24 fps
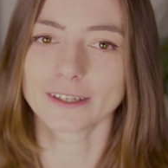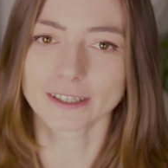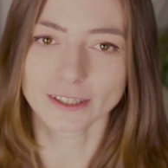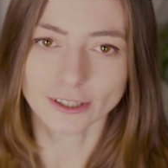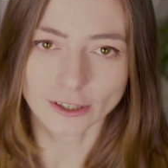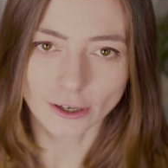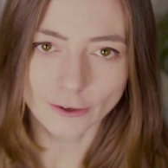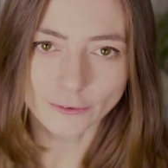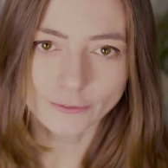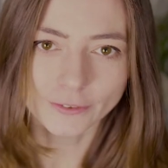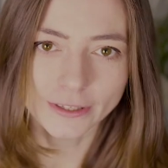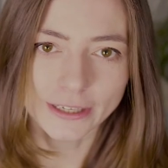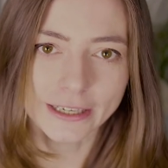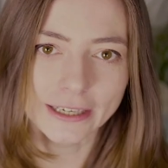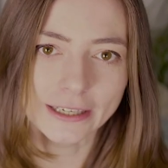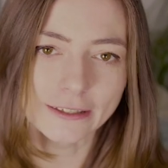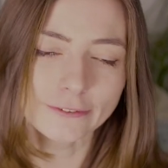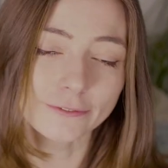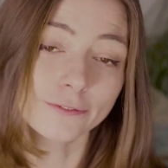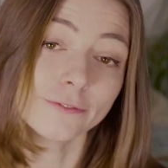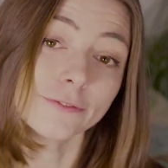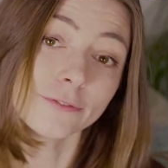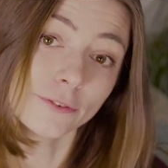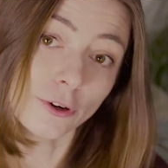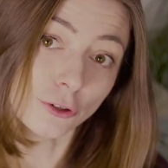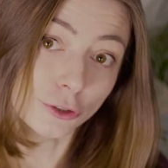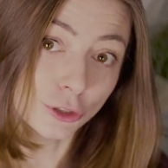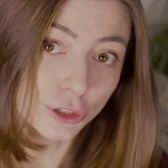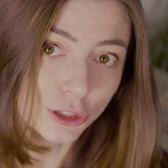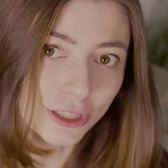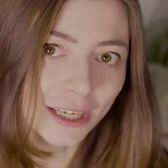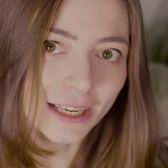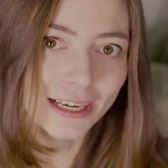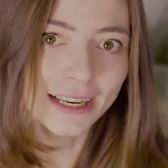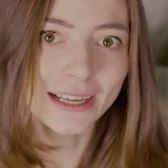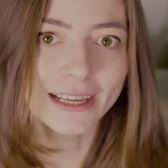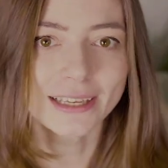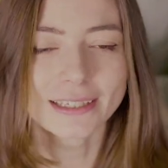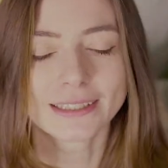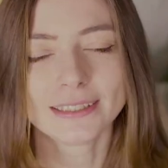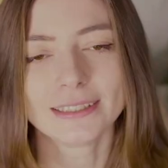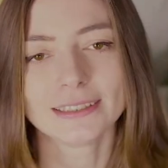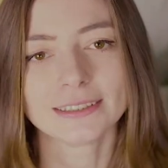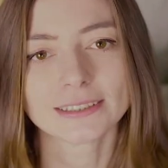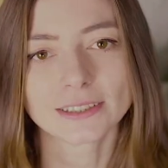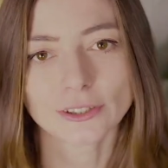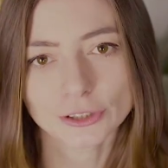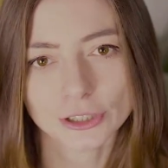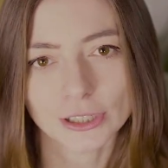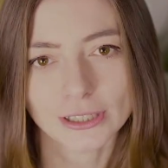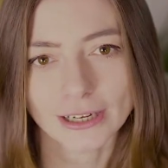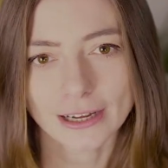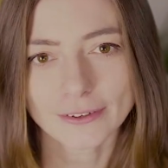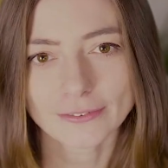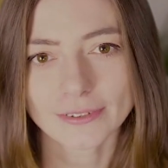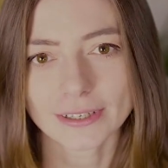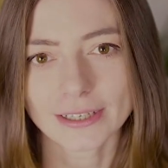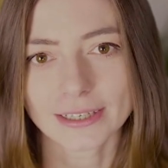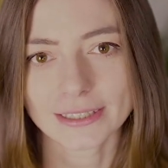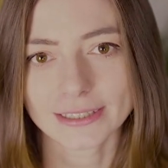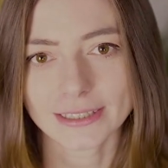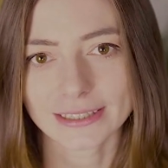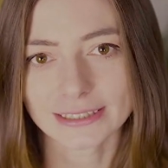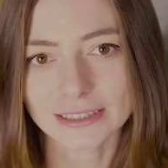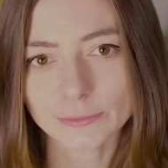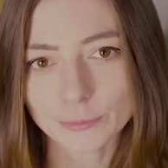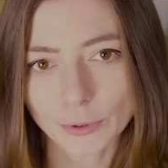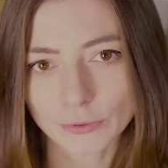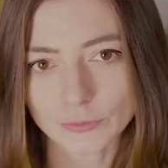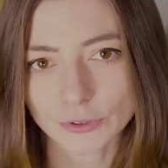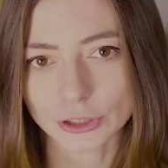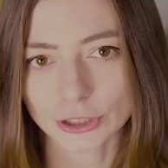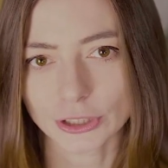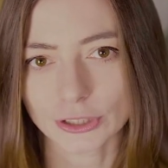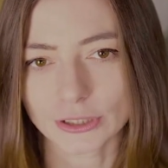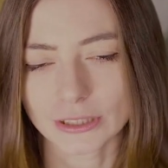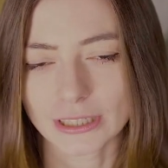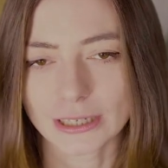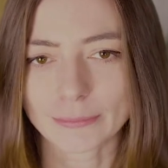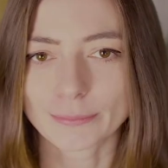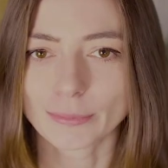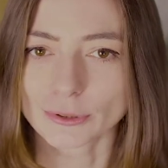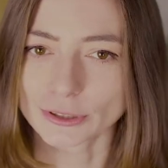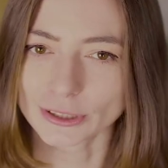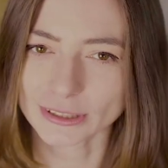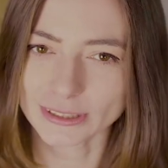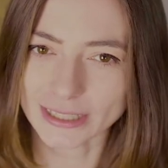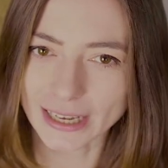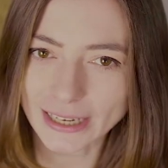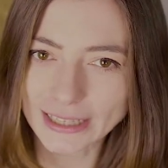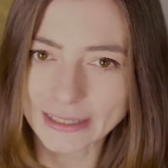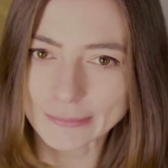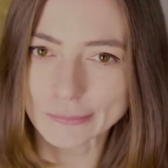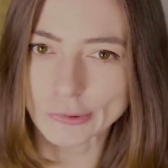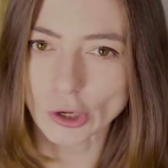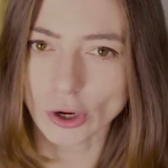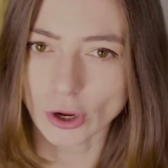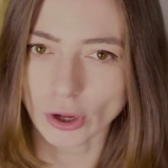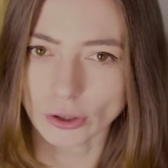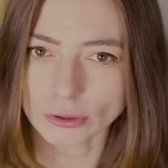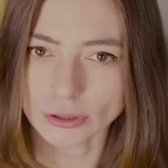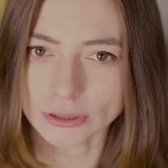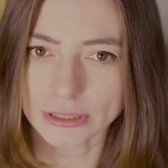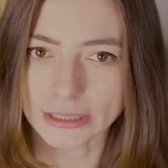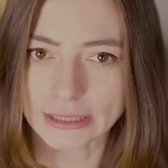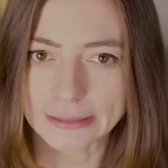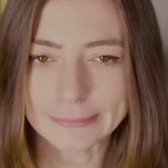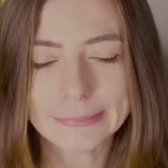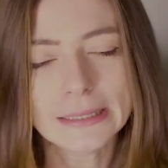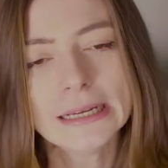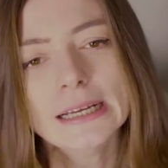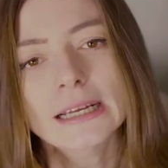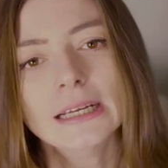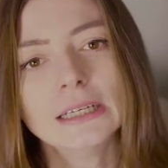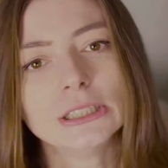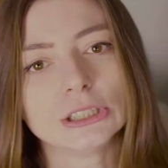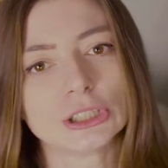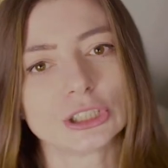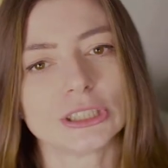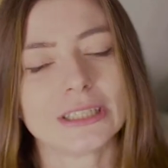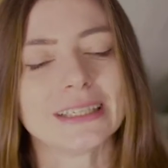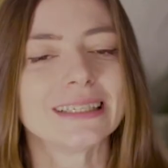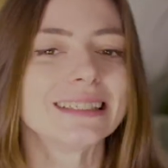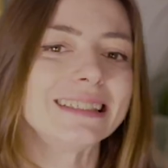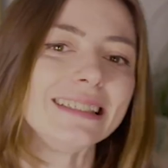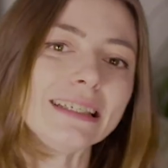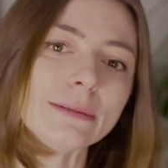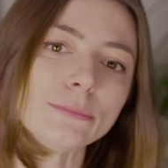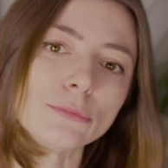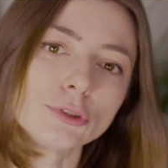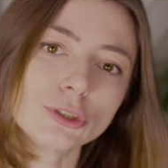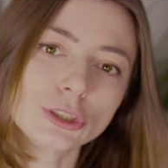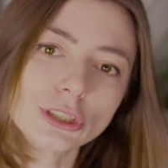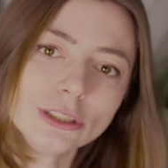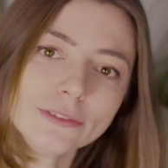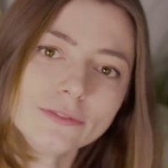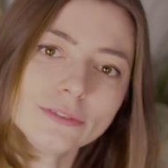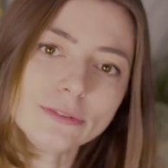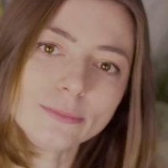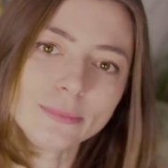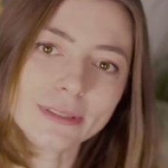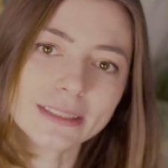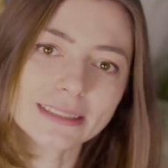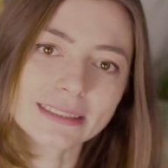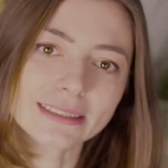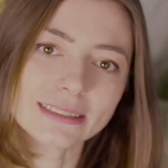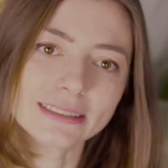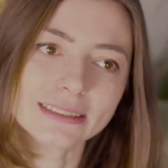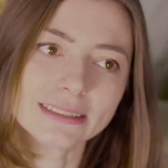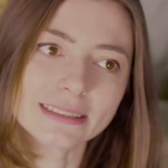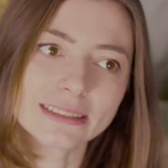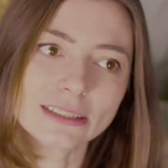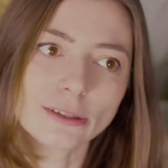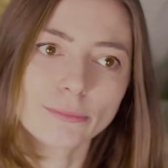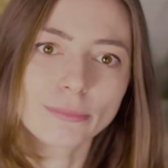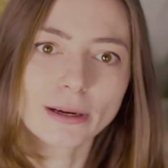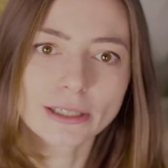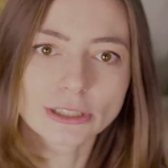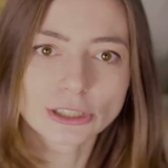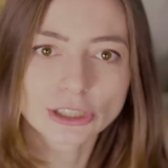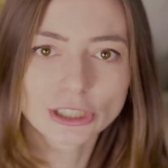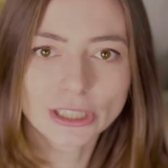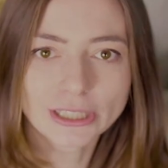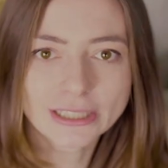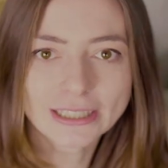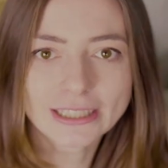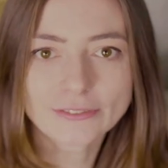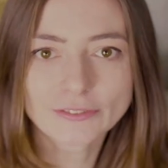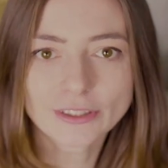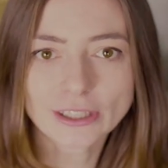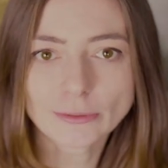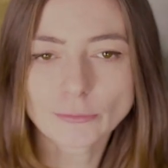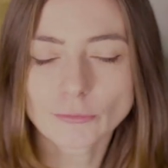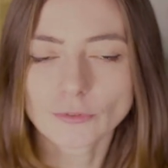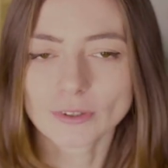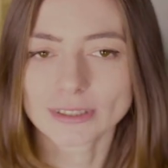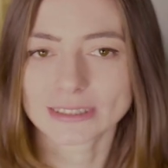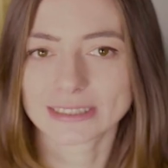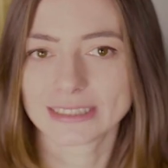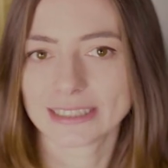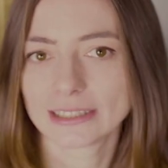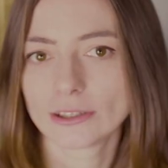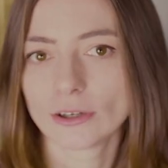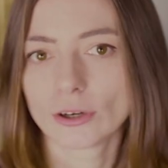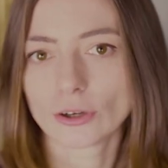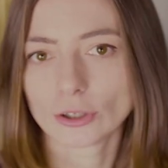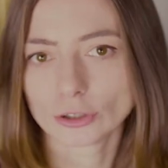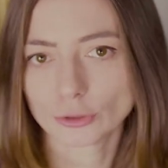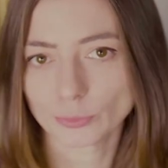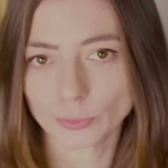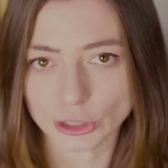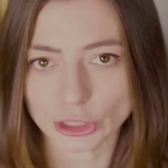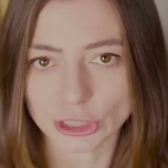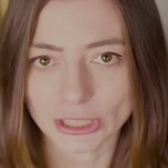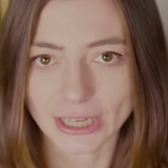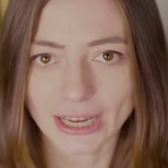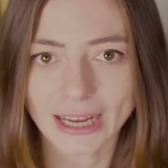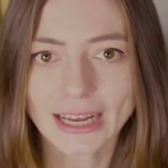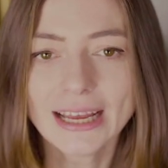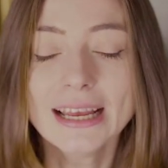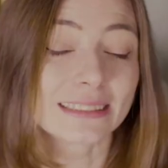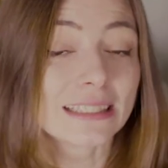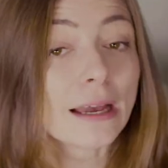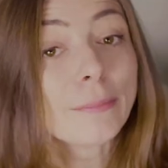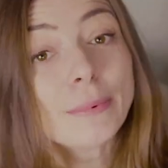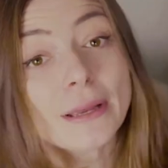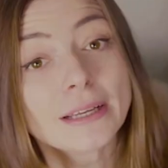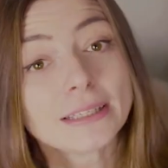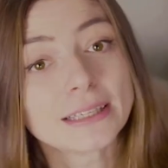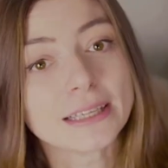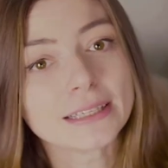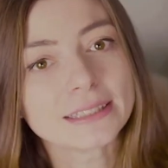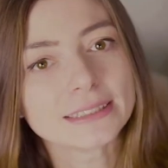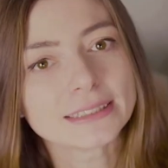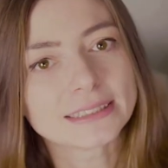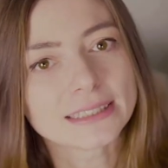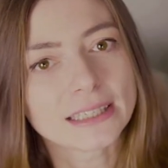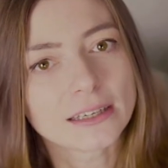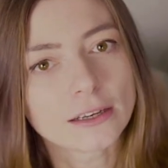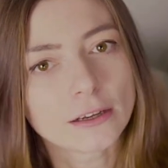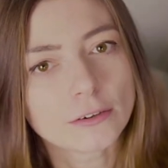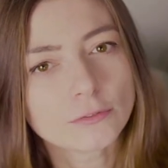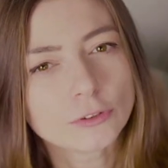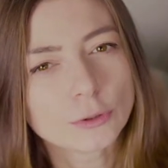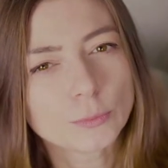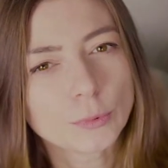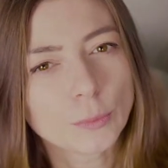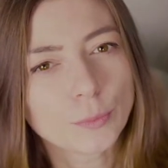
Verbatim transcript: Węgrowie, kościele i co ciekawe, jest powieszone pod takim kątem, że niemożliwym jest zobaczenie w nim własnego odbicia. Zabieg ten jest celowy,